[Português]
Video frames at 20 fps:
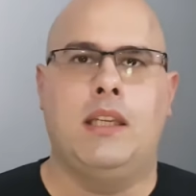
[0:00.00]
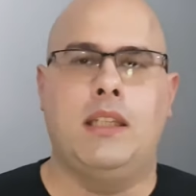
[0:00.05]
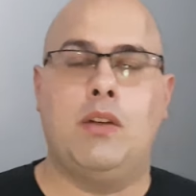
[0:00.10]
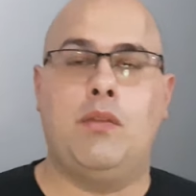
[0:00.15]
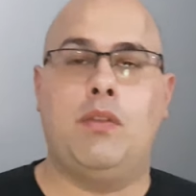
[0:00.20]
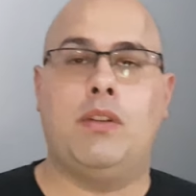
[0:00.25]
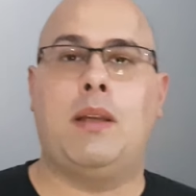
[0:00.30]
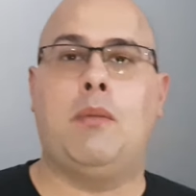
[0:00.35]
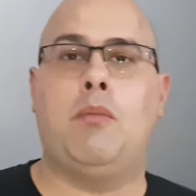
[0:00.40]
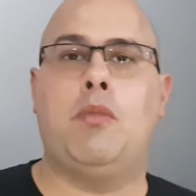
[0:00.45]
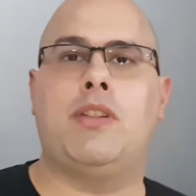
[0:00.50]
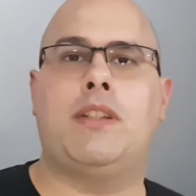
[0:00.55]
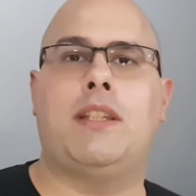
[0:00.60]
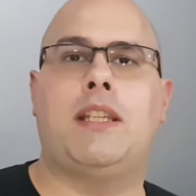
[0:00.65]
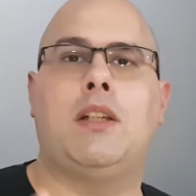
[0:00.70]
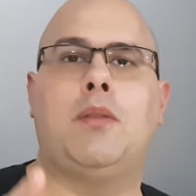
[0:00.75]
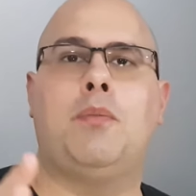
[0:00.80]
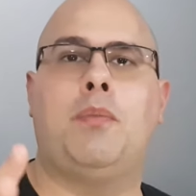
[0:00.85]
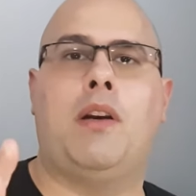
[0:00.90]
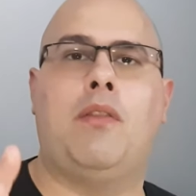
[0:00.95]
Então vou estar tá
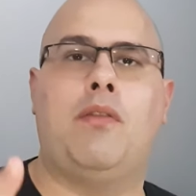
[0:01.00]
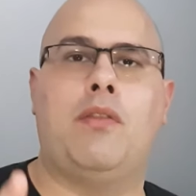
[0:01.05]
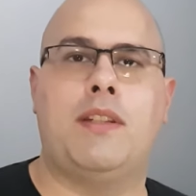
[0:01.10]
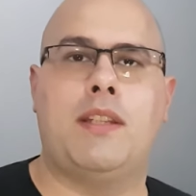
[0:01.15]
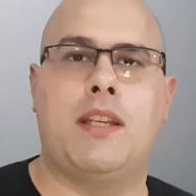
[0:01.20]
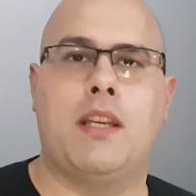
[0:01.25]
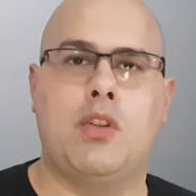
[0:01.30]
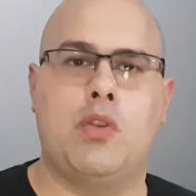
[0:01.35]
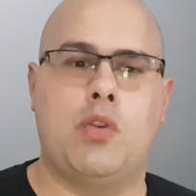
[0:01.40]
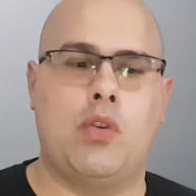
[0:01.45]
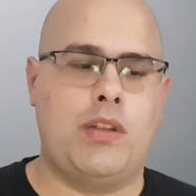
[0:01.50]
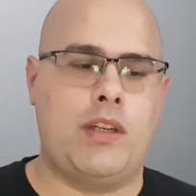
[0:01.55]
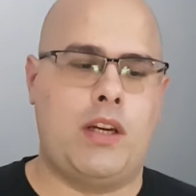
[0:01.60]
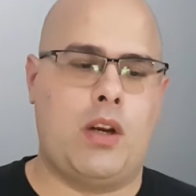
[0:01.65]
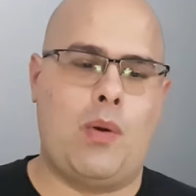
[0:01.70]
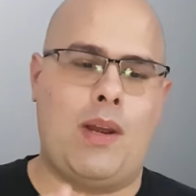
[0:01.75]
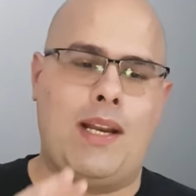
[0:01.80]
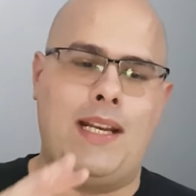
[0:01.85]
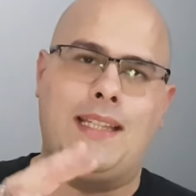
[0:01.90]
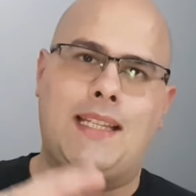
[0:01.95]
mostrando para vocês hoje a
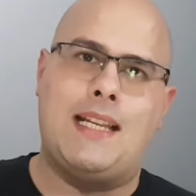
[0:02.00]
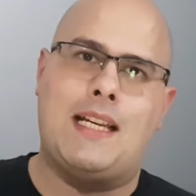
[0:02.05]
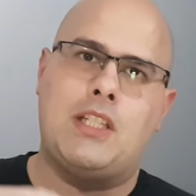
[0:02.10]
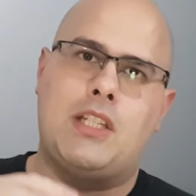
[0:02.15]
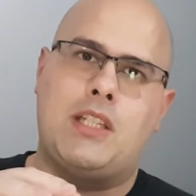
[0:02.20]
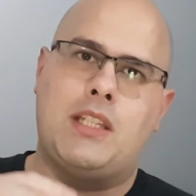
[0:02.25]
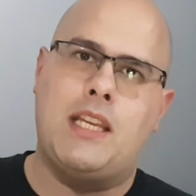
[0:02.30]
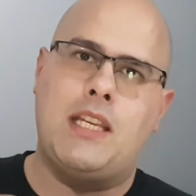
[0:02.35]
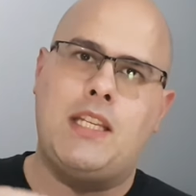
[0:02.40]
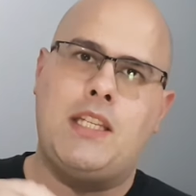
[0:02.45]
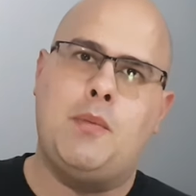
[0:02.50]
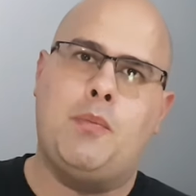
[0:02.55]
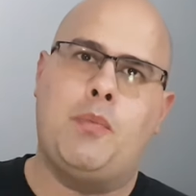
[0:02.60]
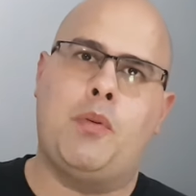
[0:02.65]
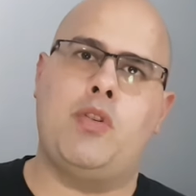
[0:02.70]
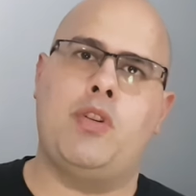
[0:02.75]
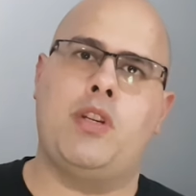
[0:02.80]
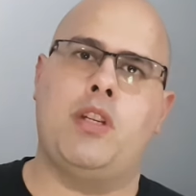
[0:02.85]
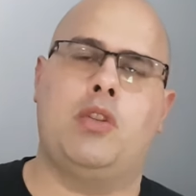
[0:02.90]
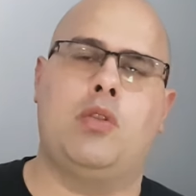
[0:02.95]
qualidade desse
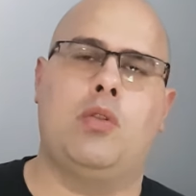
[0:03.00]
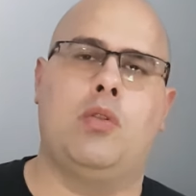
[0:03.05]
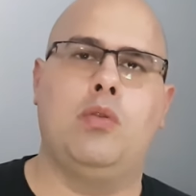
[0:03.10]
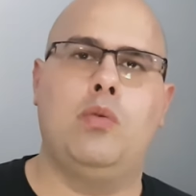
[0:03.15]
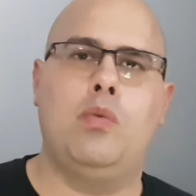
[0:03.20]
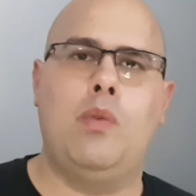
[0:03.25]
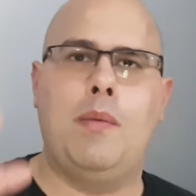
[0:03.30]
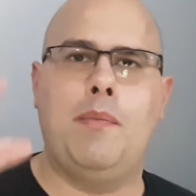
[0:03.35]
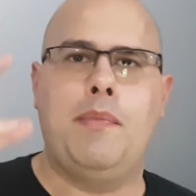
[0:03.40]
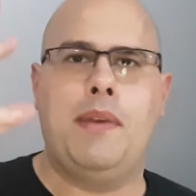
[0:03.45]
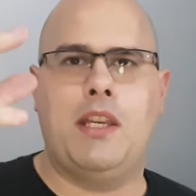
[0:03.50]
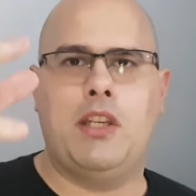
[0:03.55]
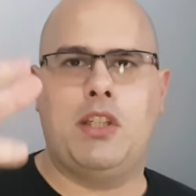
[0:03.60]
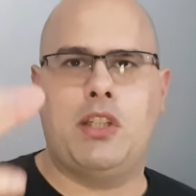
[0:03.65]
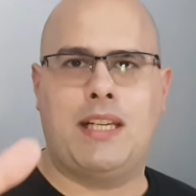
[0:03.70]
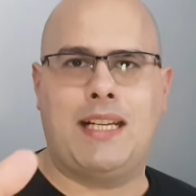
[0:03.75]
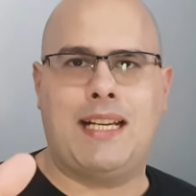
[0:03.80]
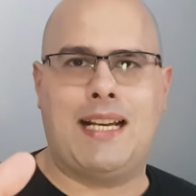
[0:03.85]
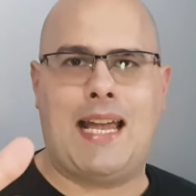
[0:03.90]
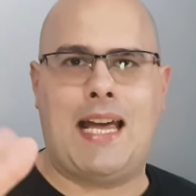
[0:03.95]
projetor num
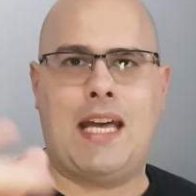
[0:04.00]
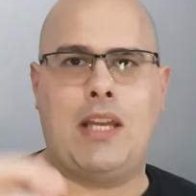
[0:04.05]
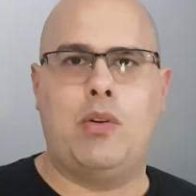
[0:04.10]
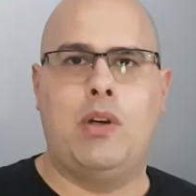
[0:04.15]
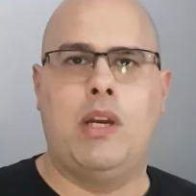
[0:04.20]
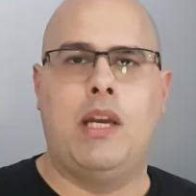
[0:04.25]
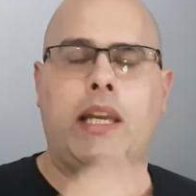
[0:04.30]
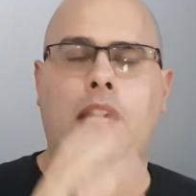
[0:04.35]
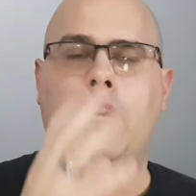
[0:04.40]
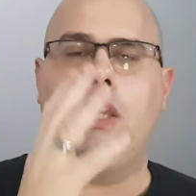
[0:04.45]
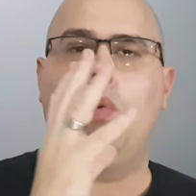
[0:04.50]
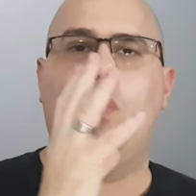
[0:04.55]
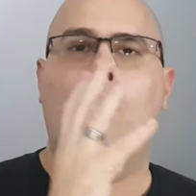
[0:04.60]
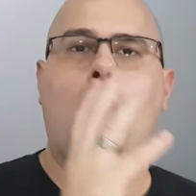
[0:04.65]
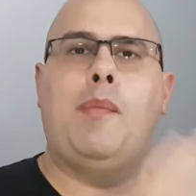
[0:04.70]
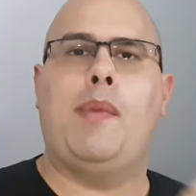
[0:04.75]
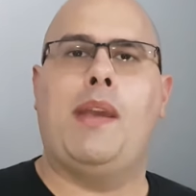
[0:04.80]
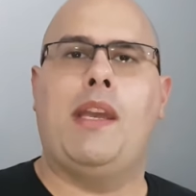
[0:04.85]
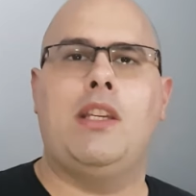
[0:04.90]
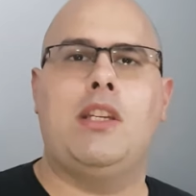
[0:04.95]
ambiente claro e num
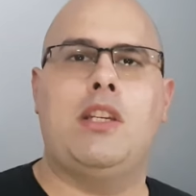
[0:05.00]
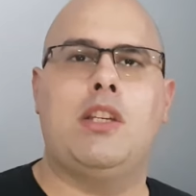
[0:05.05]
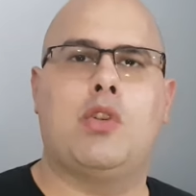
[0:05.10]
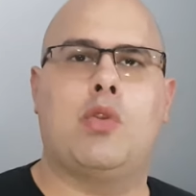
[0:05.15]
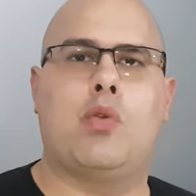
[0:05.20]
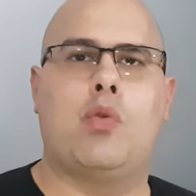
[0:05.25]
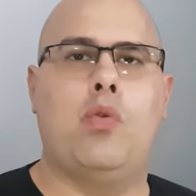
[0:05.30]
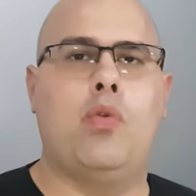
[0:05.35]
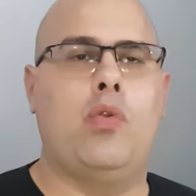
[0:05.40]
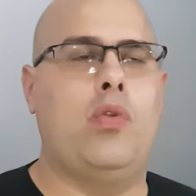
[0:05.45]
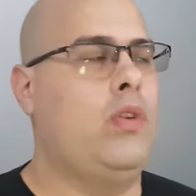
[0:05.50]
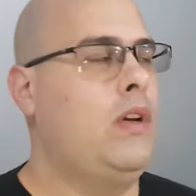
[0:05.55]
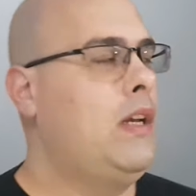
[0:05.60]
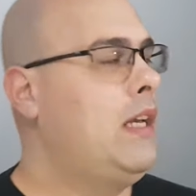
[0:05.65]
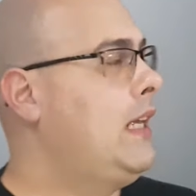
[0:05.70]
ambiente escuro